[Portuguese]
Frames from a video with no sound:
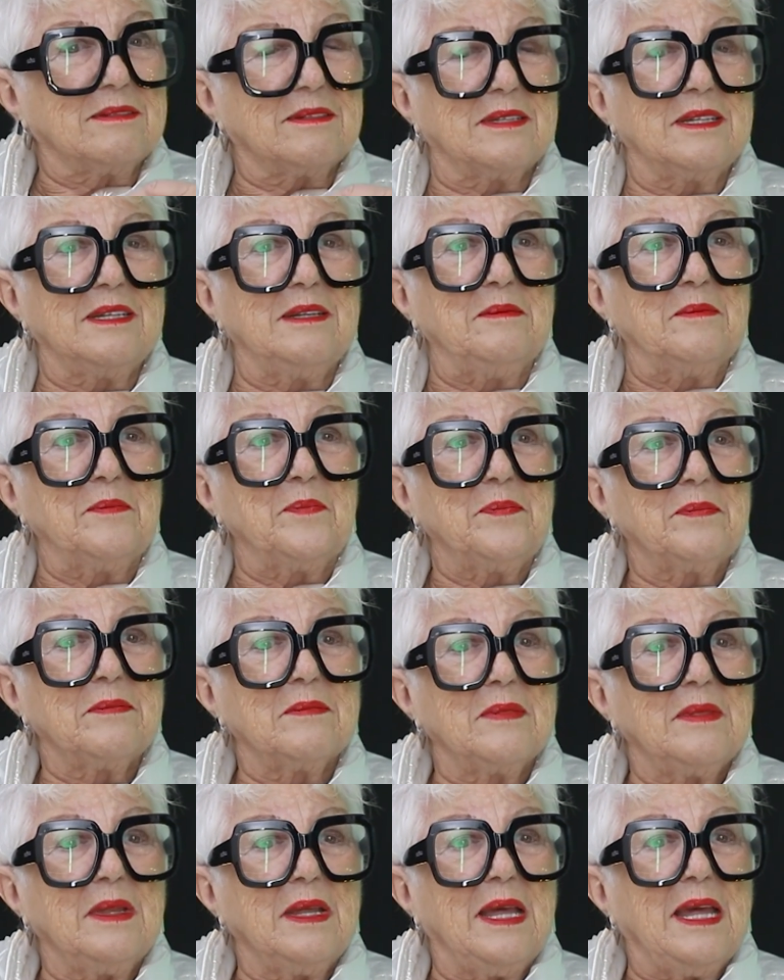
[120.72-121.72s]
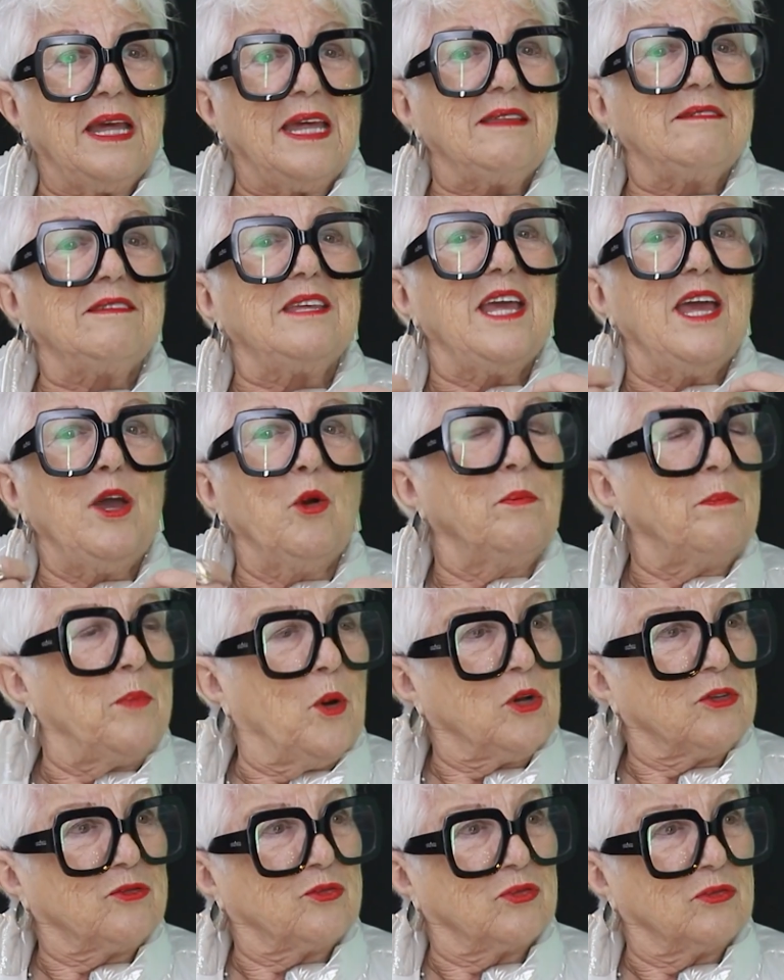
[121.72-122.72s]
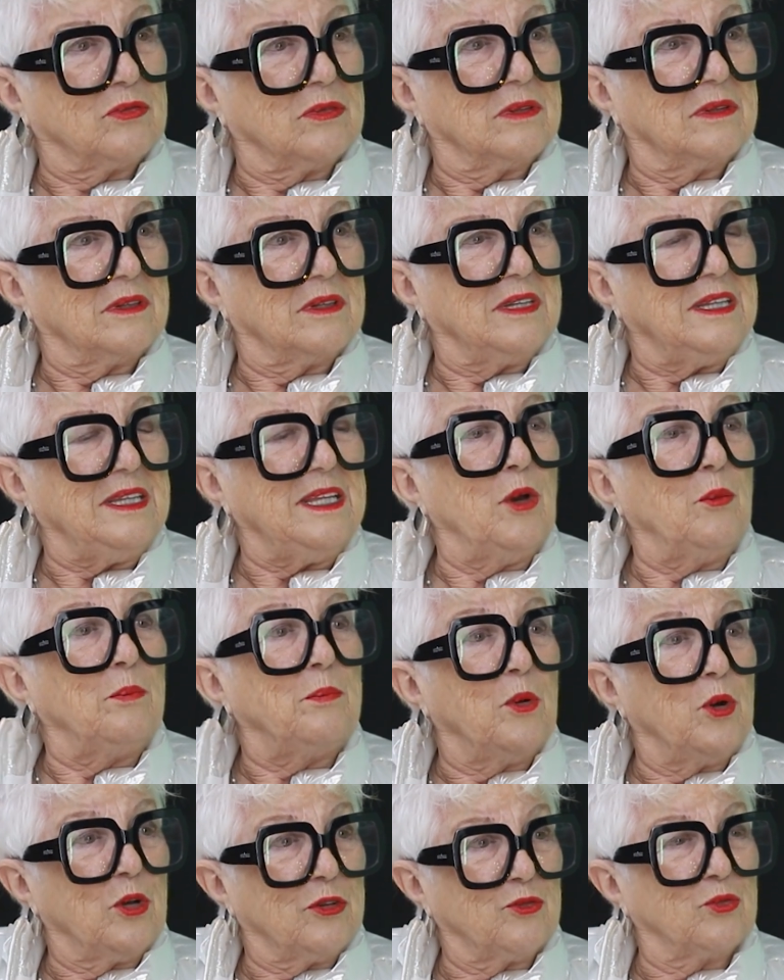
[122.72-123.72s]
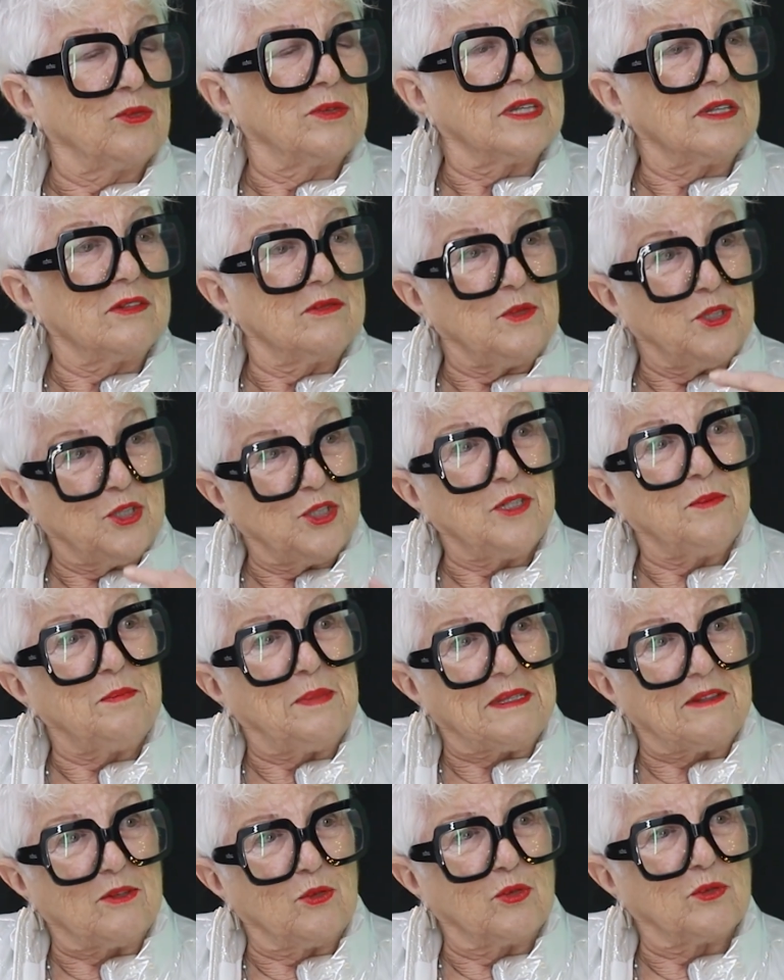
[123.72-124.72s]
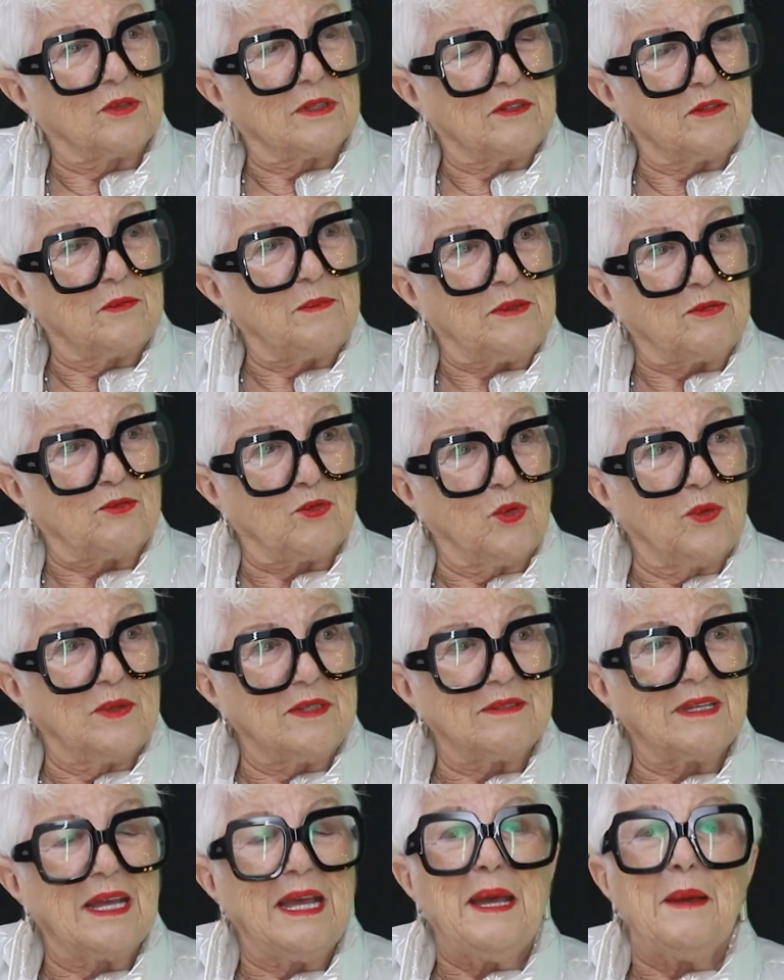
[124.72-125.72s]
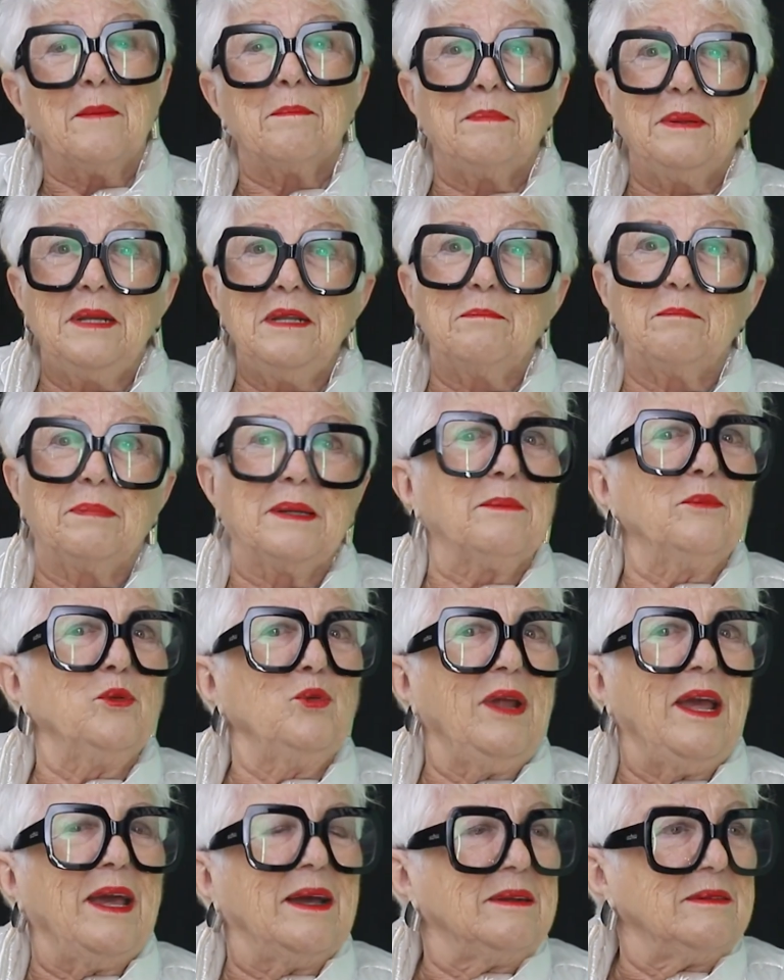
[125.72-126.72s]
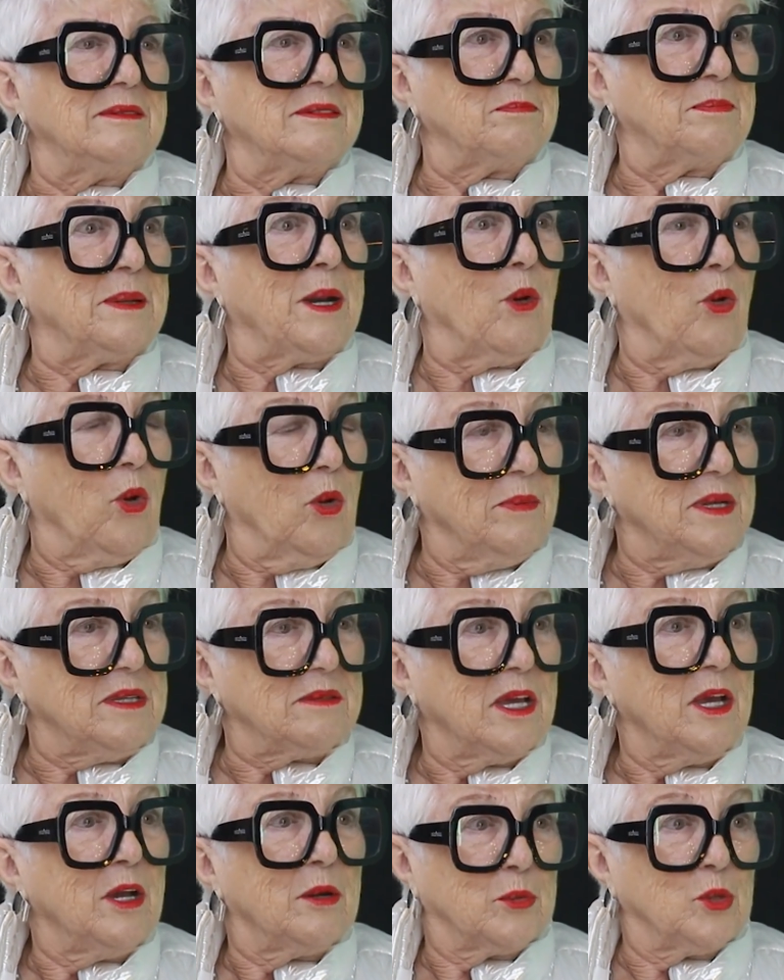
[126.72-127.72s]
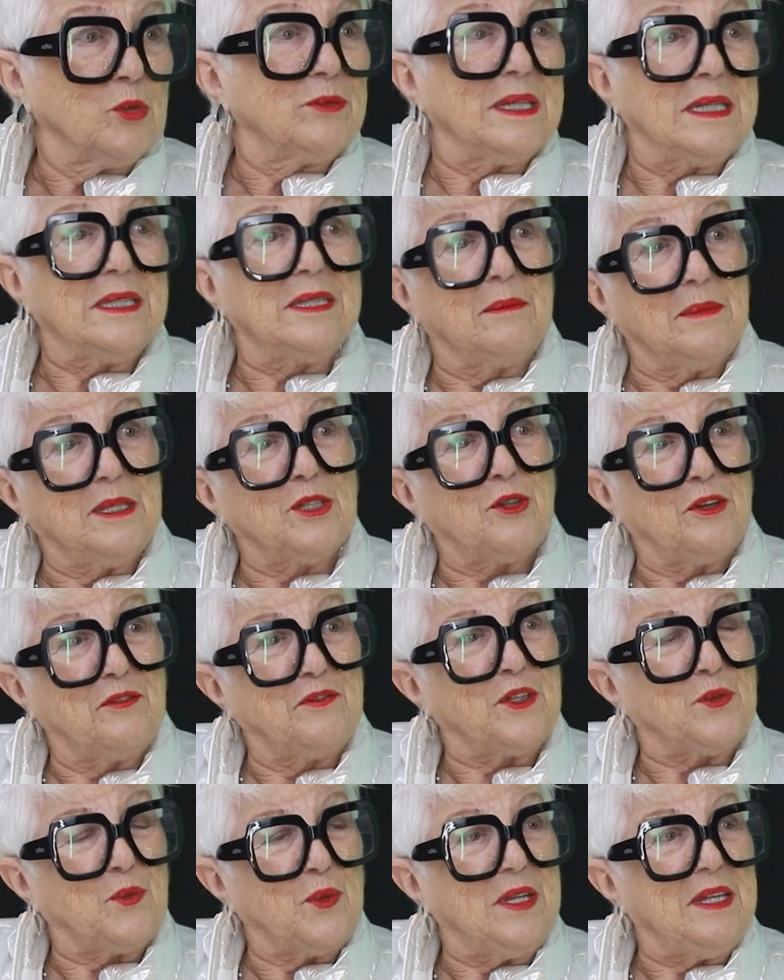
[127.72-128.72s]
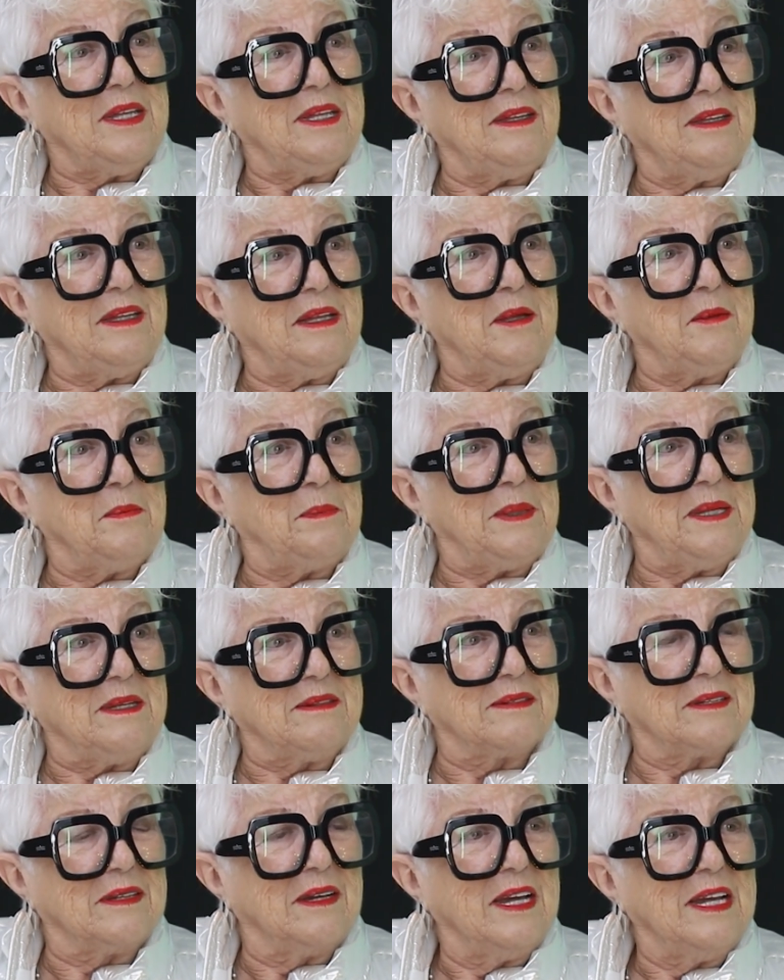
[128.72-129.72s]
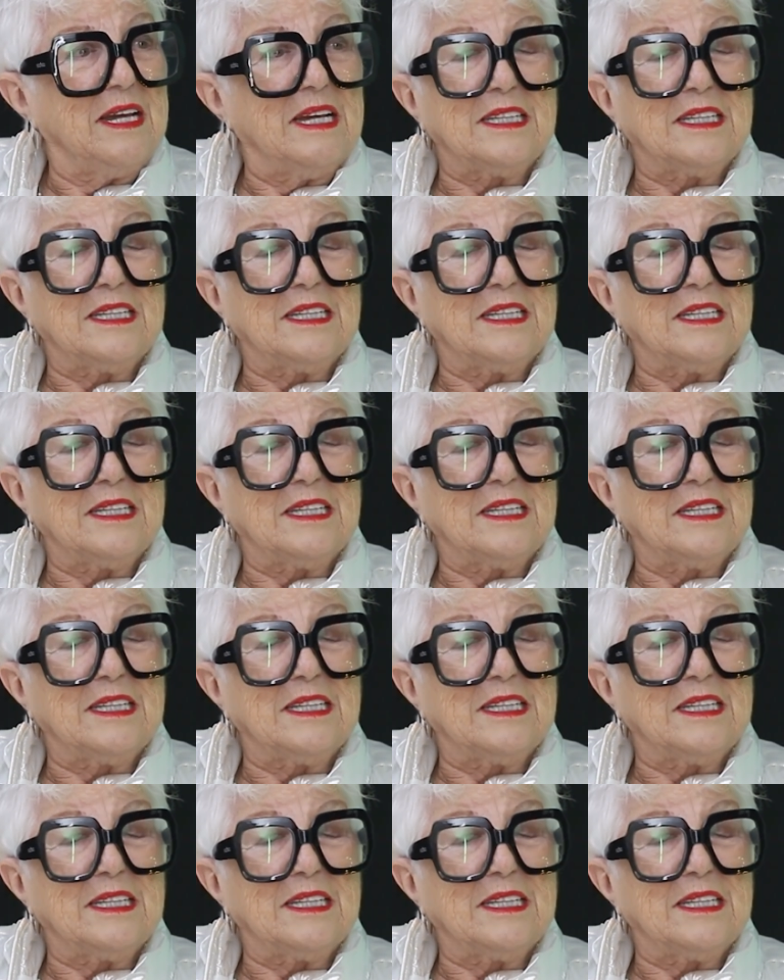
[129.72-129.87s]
Uau. assim, eu posso, e eu posso transmitir para as outras pessoas para mulheres, para homens, porque o treinamento é feito em, em, empresa.